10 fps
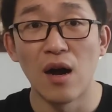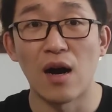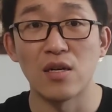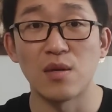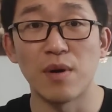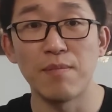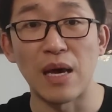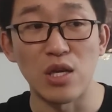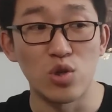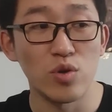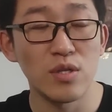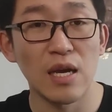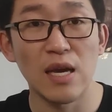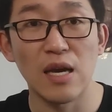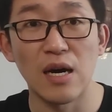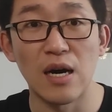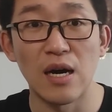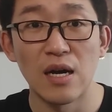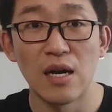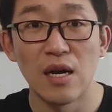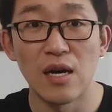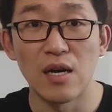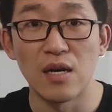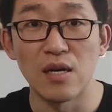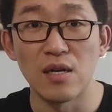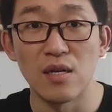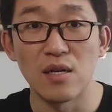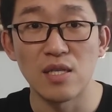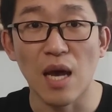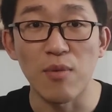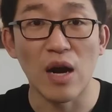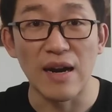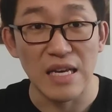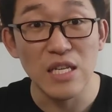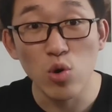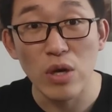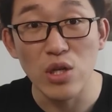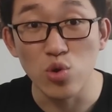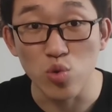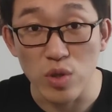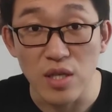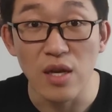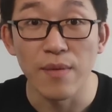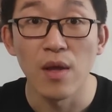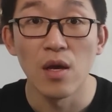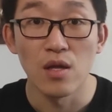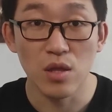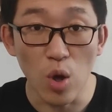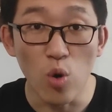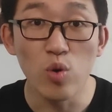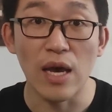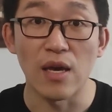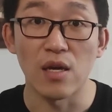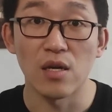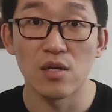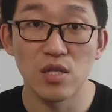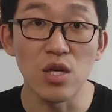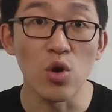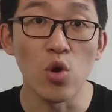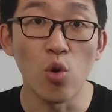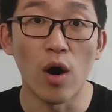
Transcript: 啊，什么美军那个。呃，参谋长联席会议主席都得经